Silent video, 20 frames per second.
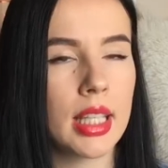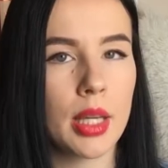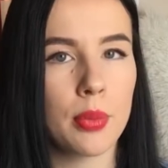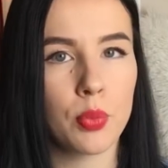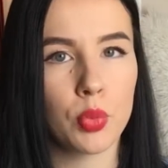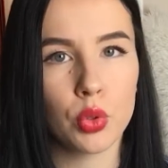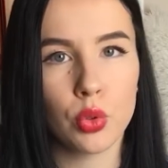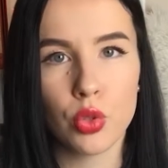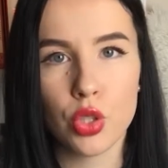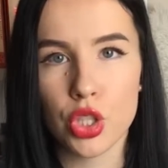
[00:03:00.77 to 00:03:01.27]
я
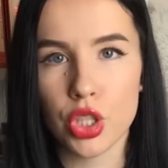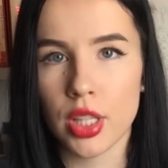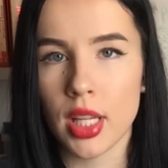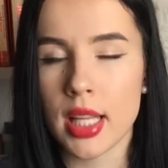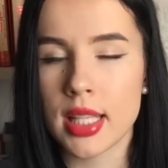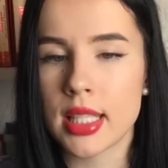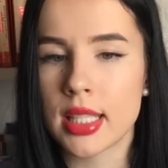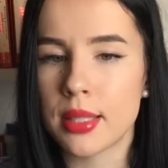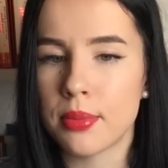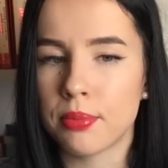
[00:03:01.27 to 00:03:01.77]
буду
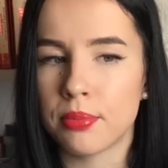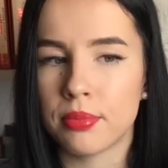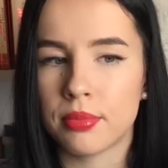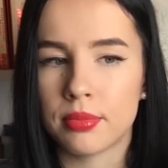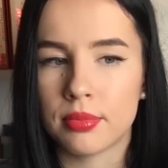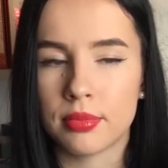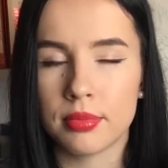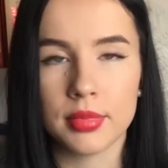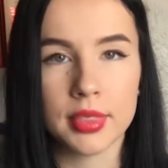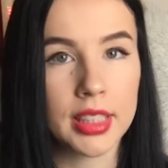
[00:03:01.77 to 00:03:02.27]
читать
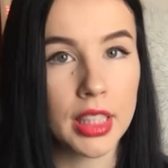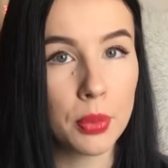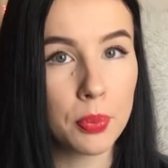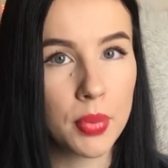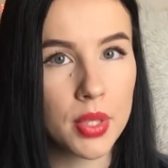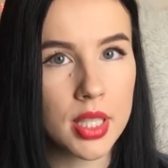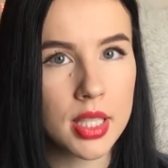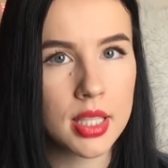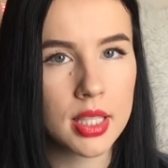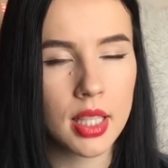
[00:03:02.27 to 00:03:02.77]
не
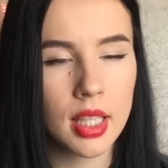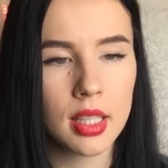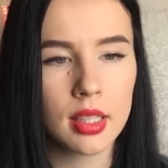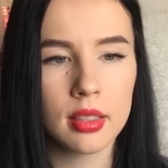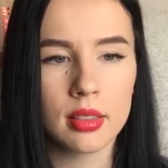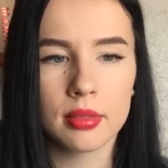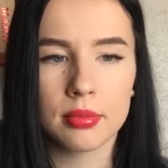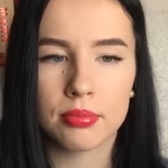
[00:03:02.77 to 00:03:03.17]
быстро,